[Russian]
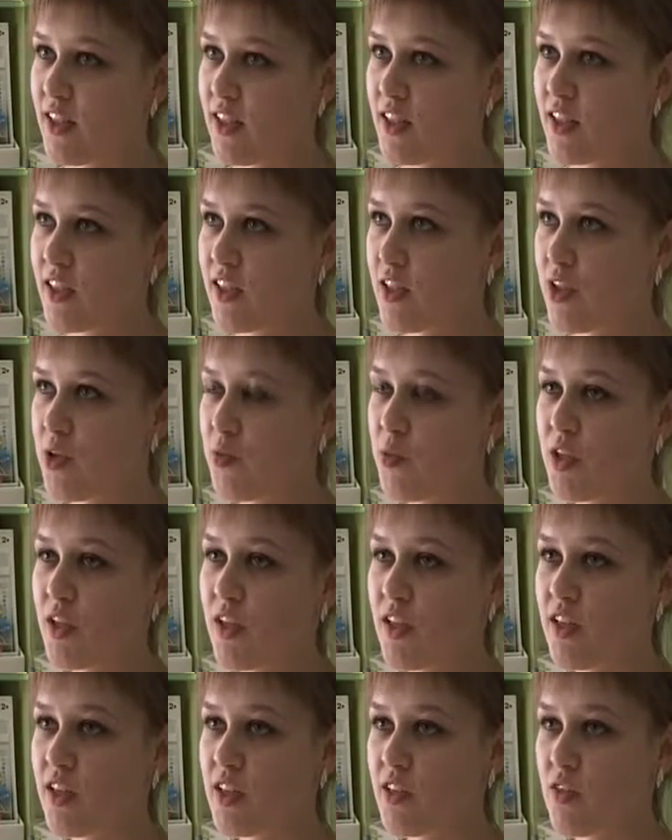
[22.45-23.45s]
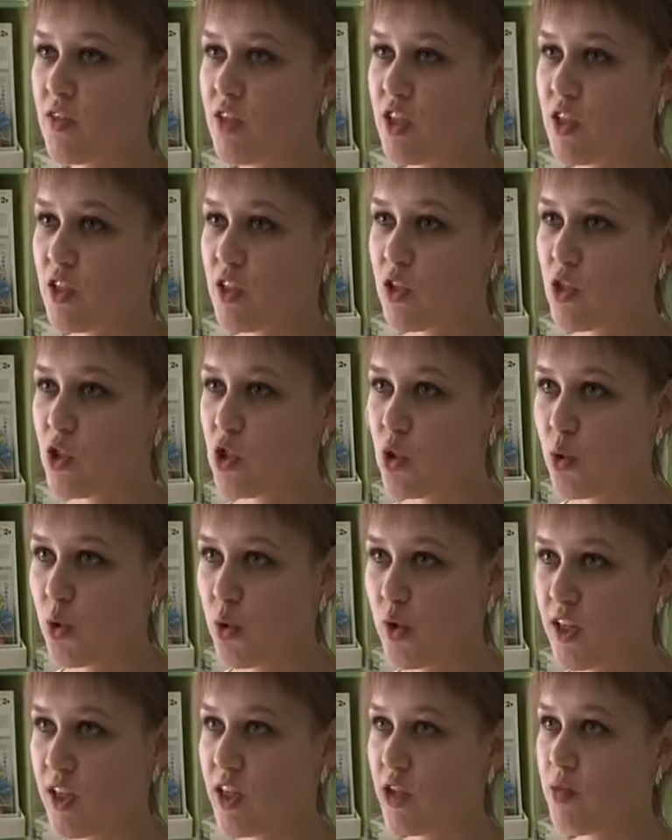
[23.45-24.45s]
игры именно на развитие
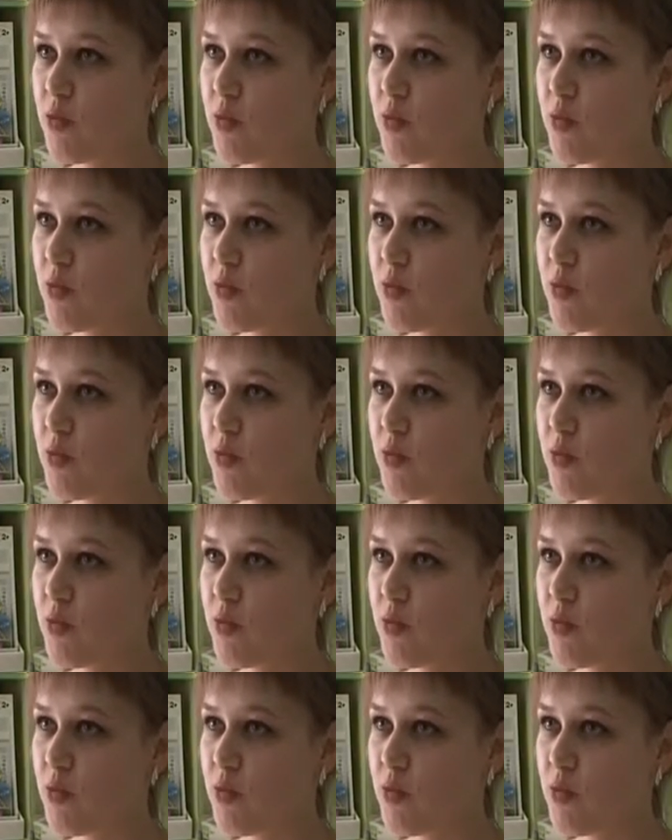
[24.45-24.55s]
сенсорики,